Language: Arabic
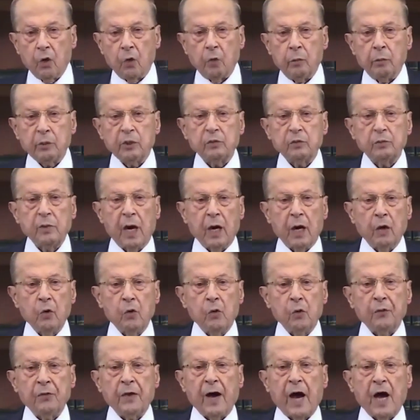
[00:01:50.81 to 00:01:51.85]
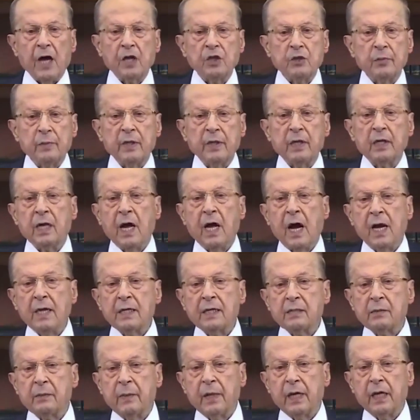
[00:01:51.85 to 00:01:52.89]
ومش معروف حجم
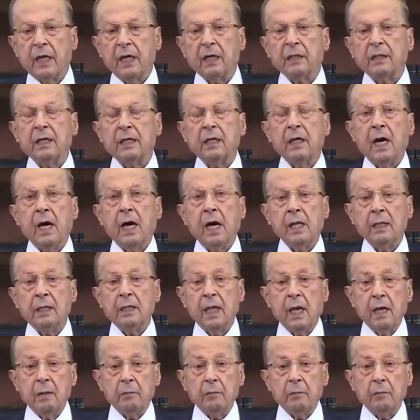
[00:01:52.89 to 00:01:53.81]
النقص بالاحتياط